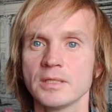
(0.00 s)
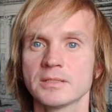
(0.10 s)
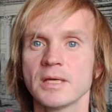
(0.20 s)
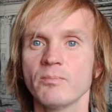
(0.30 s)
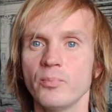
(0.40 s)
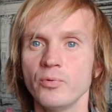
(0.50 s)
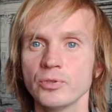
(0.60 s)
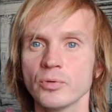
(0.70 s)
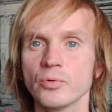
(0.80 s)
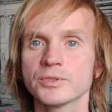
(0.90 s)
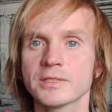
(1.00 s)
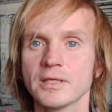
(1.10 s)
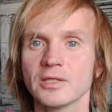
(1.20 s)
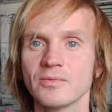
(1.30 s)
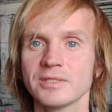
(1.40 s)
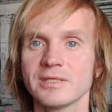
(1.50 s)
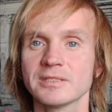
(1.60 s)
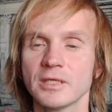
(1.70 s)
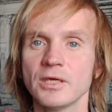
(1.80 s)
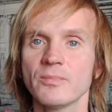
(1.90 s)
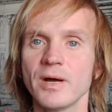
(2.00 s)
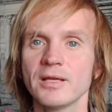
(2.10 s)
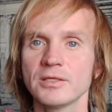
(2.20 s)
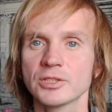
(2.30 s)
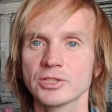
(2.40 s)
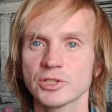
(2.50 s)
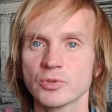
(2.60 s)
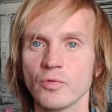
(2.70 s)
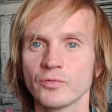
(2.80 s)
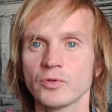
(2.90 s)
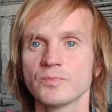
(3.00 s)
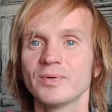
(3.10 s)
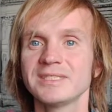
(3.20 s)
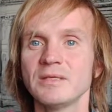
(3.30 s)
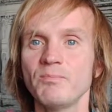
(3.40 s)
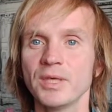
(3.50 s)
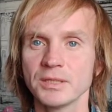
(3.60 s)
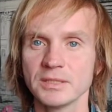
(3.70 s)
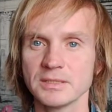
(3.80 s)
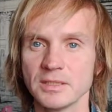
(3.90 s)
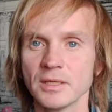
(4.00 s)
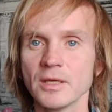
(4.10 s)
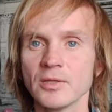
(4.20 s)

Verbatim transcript: И сам путь, он складывается из таких маленьких шажков, то есть постепенности.